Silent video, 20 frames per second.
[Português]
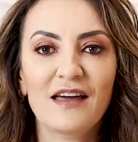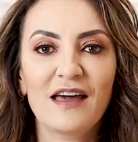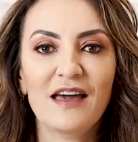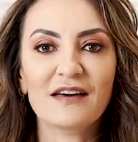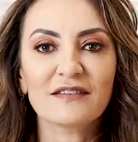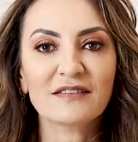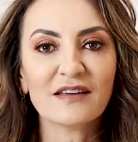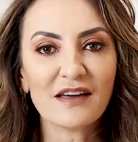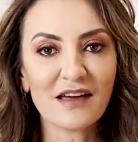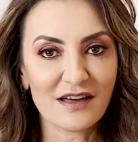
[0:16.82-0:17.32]

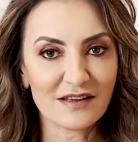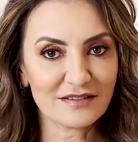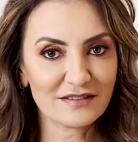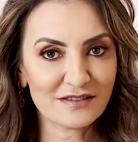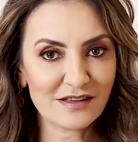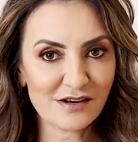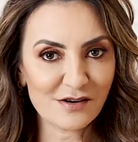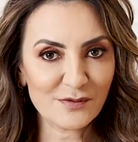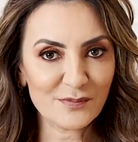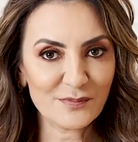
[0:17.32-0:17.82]
Essa
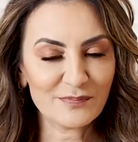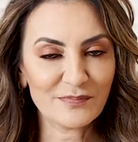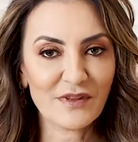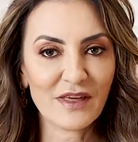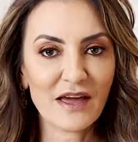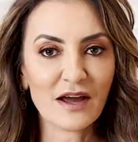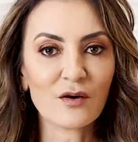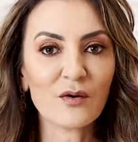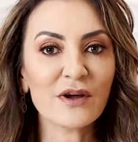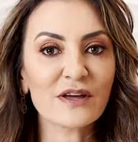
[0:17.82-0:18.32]
reação
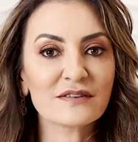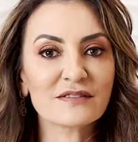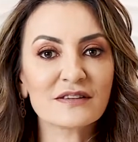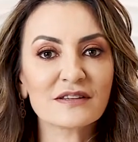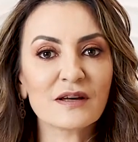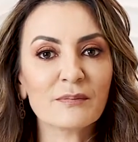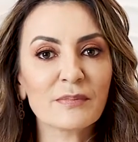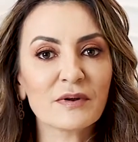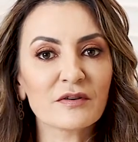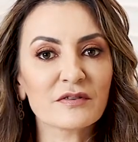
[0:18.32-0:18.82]
é
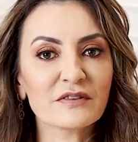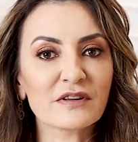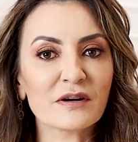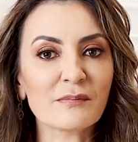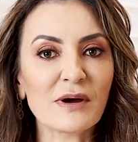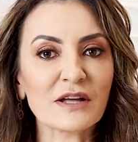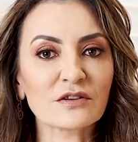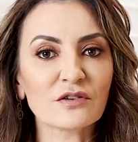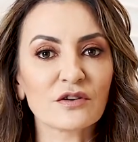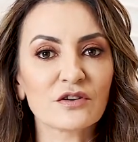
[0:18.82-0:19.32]
conhecida pelos
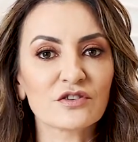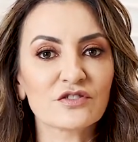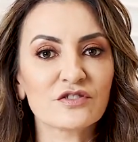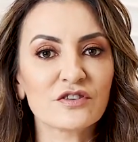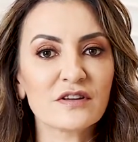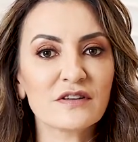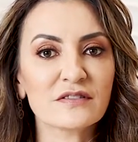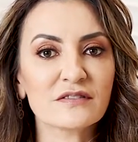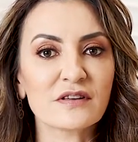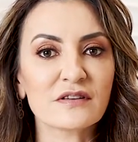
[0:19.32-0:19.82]

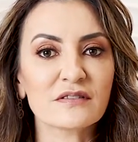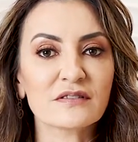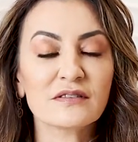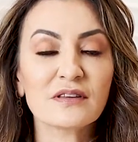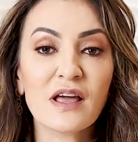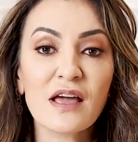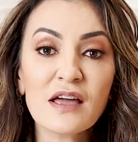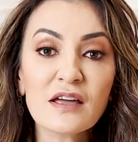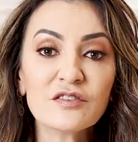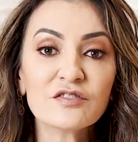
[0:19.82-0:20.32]
dermatologistas
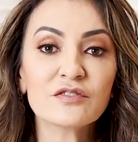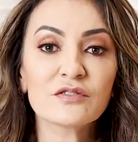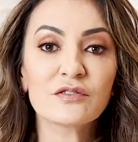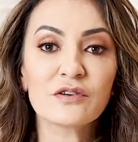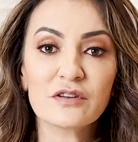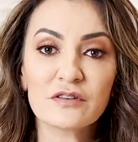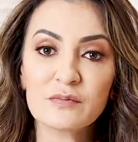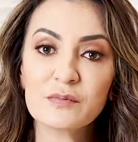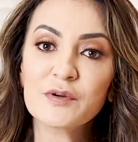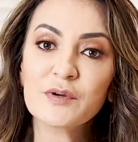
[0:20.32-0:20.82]
desde
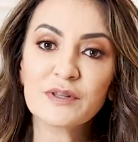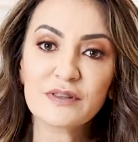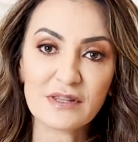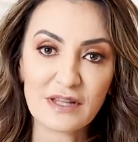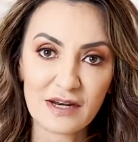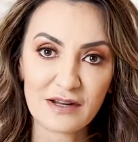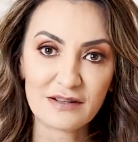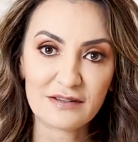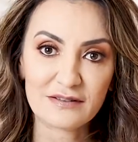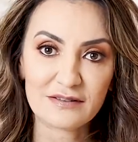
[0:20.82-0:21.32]

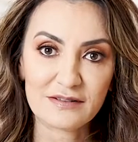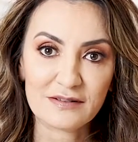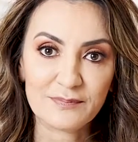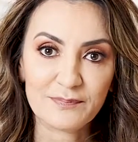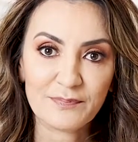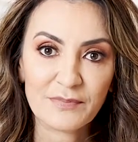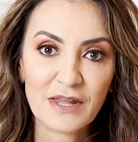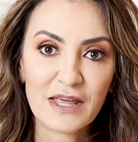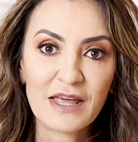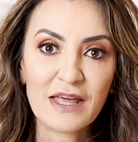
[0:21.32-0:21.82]
2013
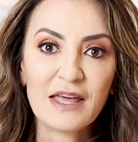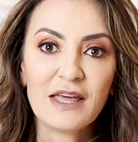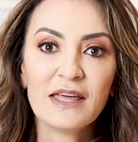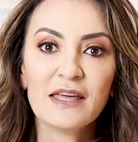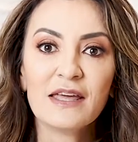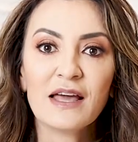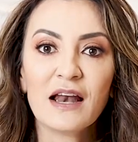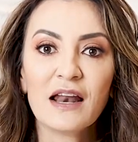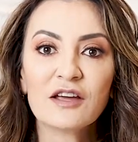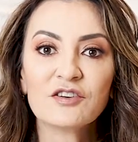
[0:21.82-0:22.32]

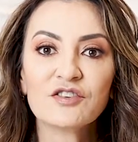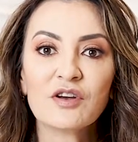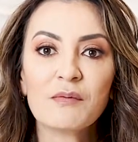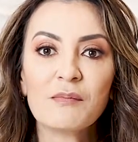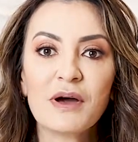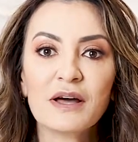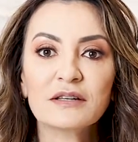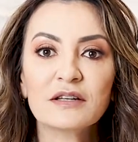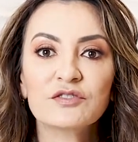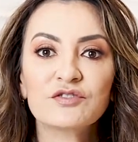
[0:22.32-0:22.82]
e ela é
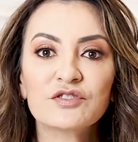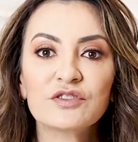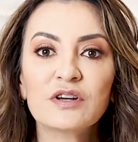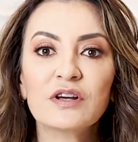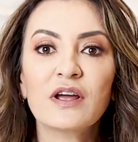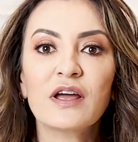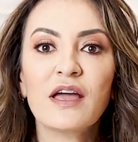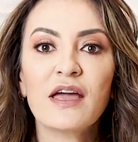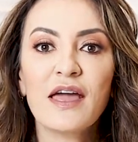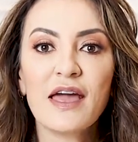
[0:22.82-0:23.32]
chamada
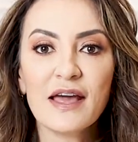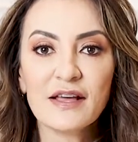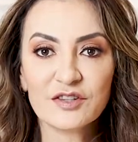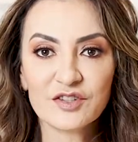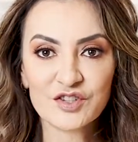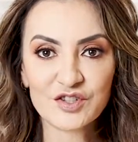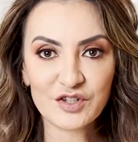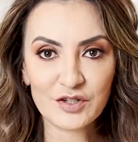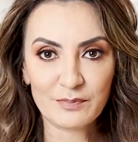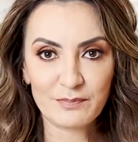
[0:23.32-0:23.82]
de
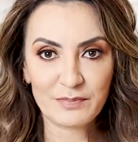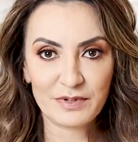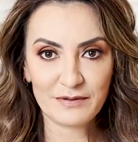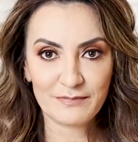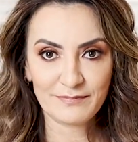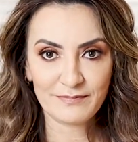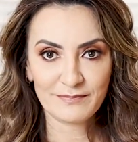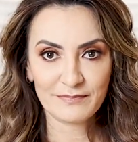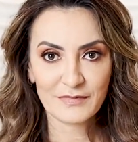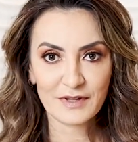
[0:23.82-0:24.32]
ETIP.
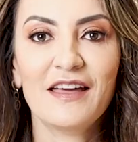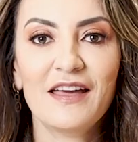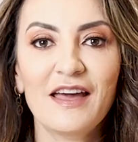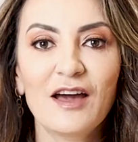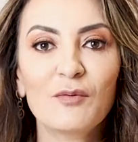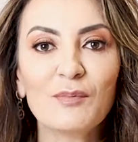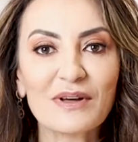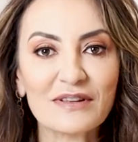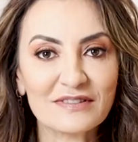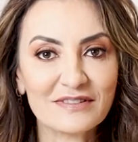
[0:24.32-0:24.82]

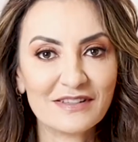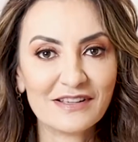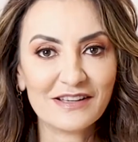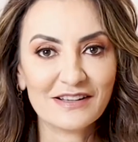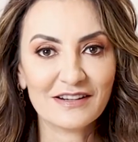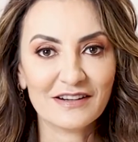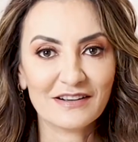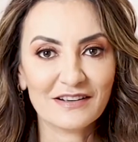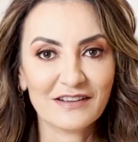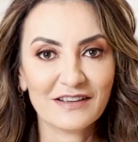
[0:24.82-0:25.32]
É uma
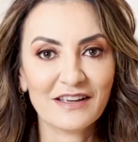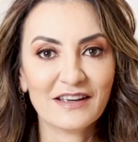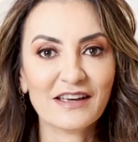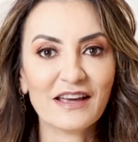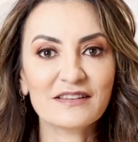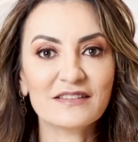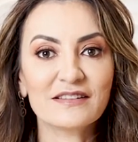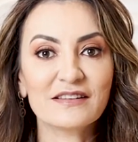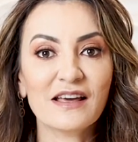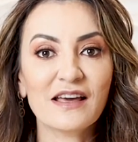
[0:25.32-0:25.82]
sigla que
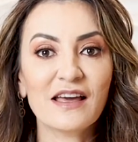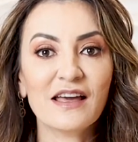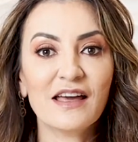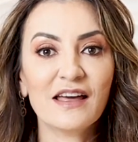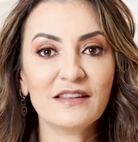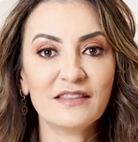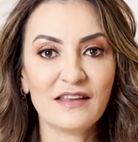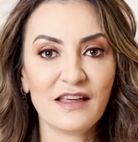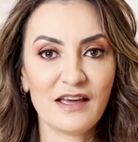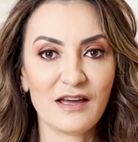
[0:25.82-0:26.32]
quer dizer
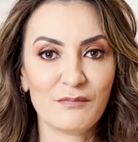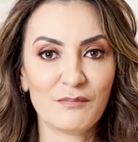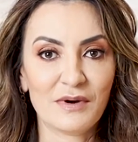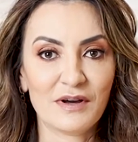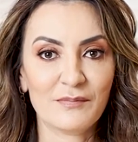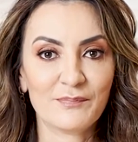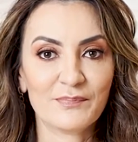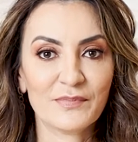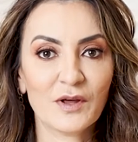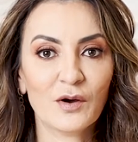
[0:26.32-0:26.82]

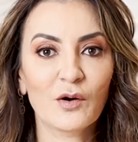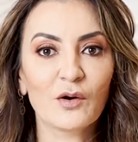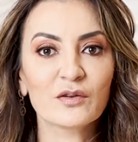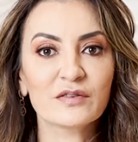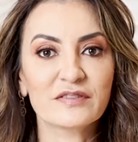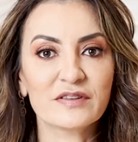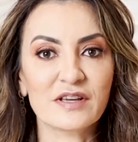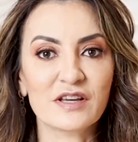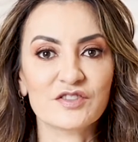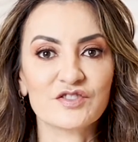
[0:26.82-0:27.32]
edema, ou
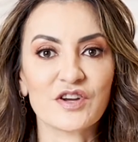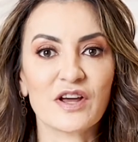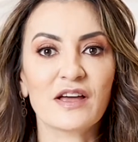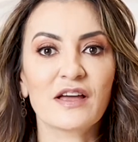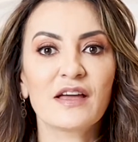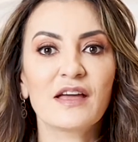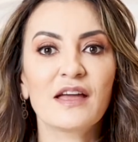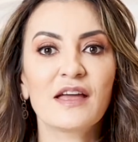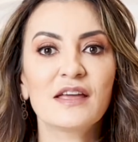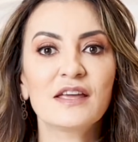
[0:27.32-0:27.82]
seja,
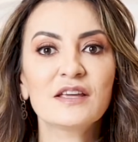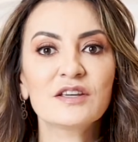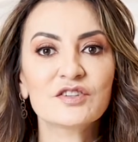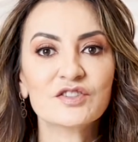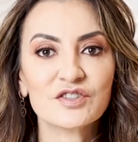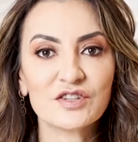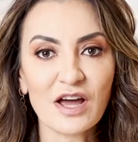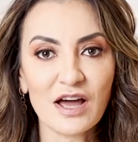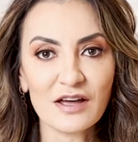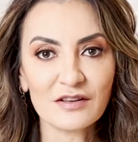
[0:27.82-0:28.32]

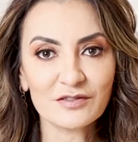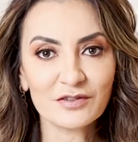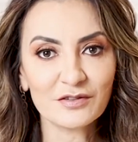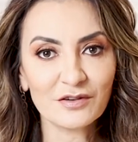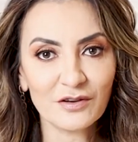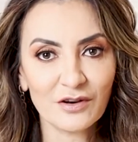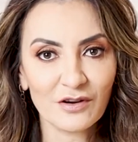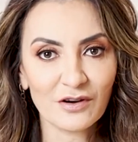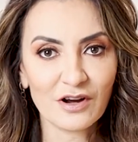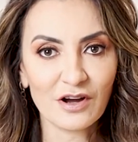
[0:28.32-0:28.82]
inchaço
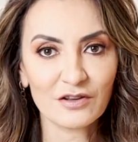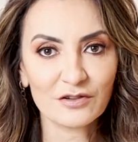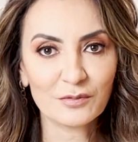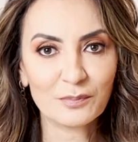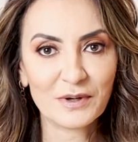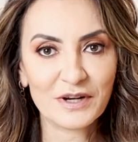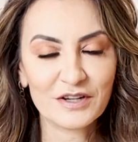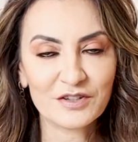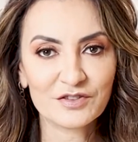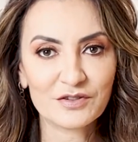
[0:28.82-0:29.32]
no local do
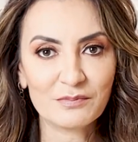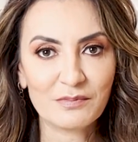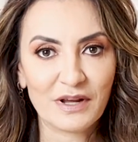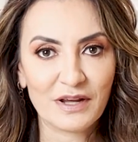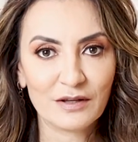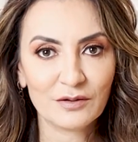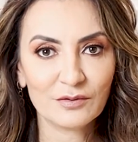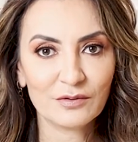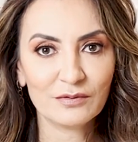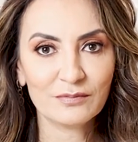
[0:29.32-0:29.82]

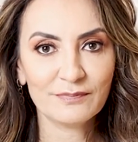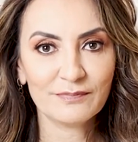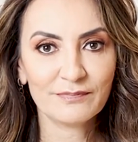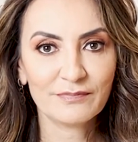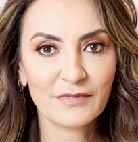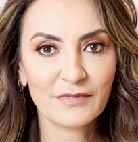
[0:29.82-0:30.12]
preenchimento,